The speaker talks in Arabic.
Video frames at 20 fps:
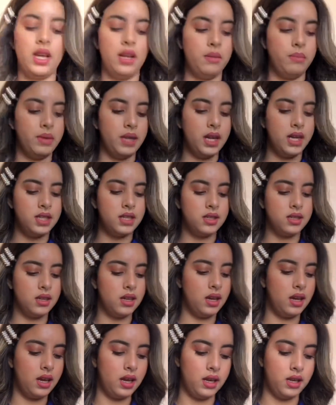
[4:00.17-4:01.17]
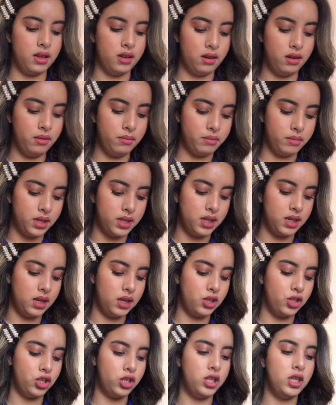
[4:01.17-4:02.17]
البنات ها هي
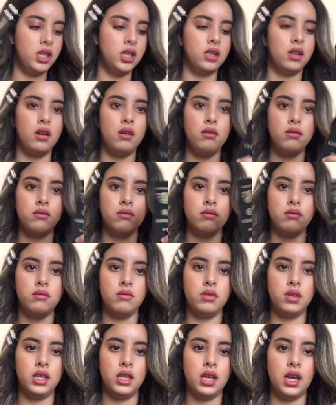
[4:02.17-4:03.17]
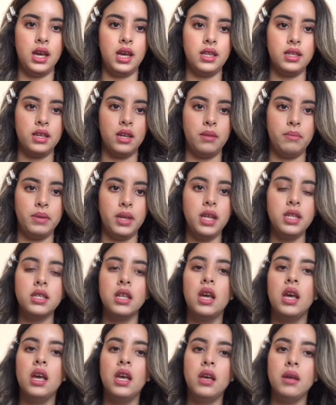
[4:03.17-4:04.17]
مازال جديده هي هذه البنات
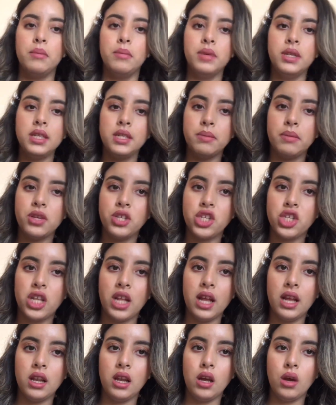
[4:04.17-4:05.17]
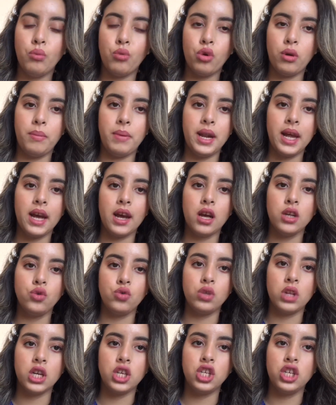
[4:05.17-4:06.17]
بالنسبه للجلالاب والبلايغات
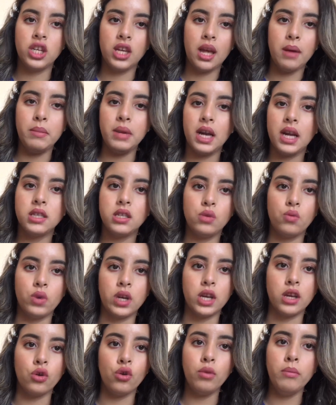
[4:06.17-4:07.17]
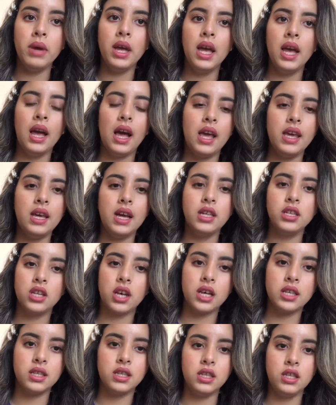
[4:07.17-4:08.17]
وداكشي كامل اللي غادي نوريكم اي حاجه
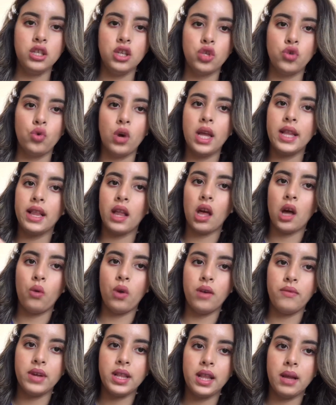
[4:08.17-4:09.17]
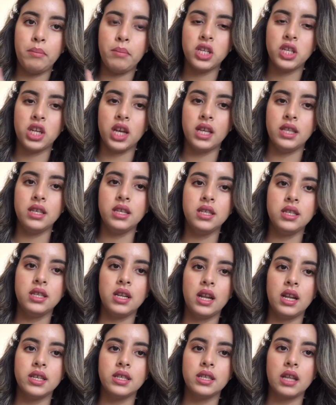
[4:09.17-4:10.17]
غادي تحتاجوها تلقاوها في هاد لاباج هادي
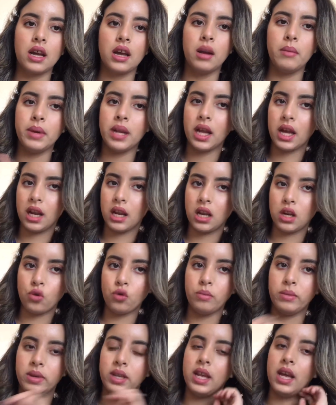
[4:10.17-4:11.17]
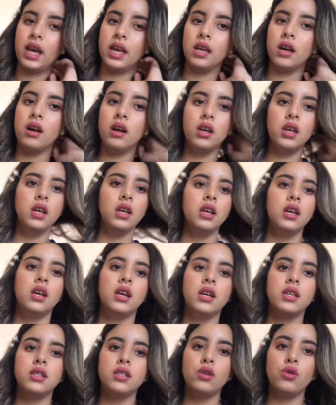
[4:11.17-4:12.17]
ديال انستغرام انا نخليها لكم هنايا
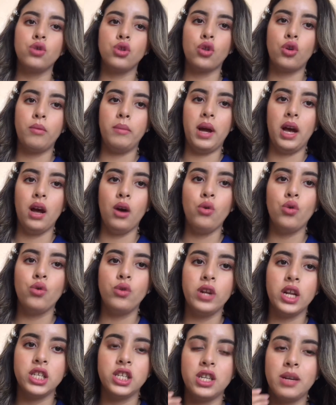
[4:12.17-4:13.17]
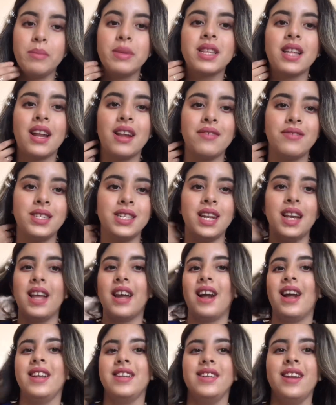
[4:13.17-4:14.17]
آه، سيروا هضروا معاها وقولوا لها جينا من الطرف ديال
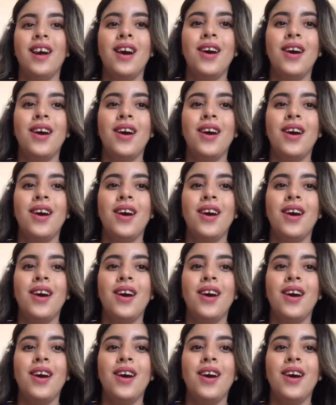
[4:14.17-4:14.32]
رانيا